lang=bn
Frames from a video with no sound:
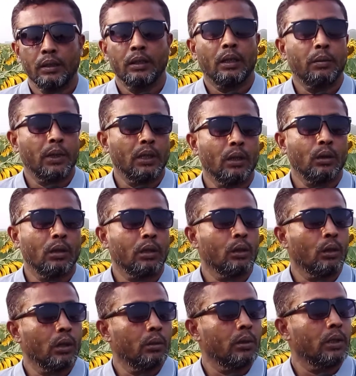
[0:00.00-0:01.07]
আপনাদেরকে অনেক
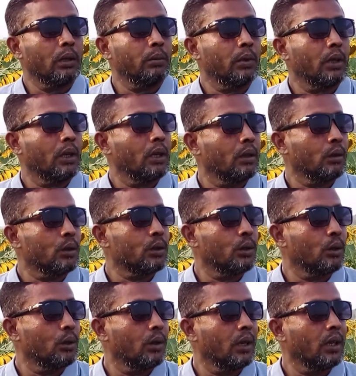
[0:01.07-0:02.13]
ধন্যবাদ আপনার কষ্ট
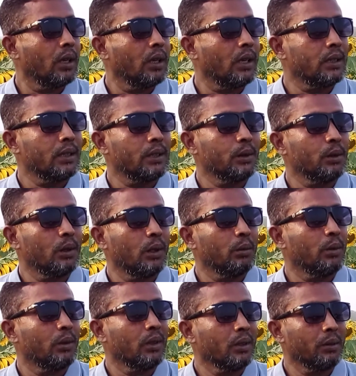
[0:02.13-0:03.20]
করে এখানে আসার জন্য
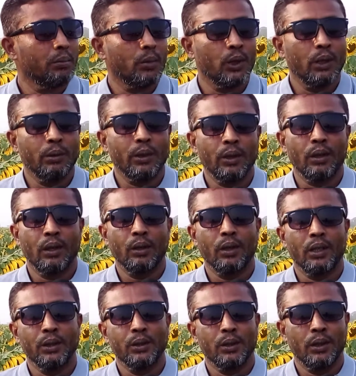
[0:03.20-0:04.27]
এবং প্রতিবেদনটা
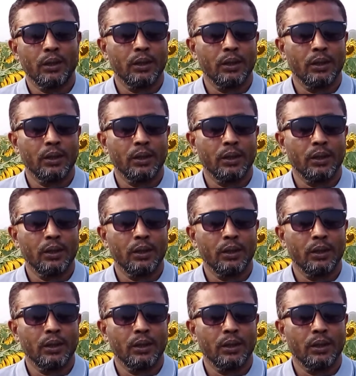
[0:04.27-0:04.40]
করার জন্য